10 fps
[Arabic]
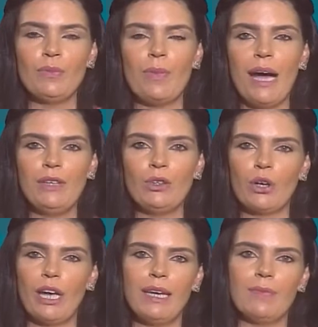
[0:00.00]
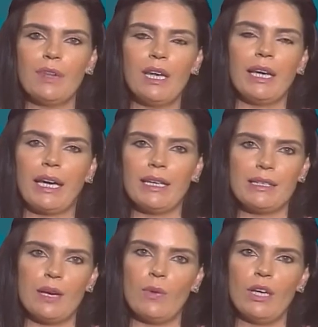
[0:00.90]
ما عندهم حلم تاني غير
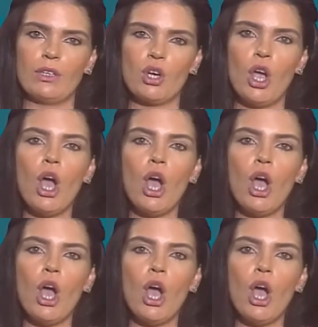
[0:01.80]
الزواج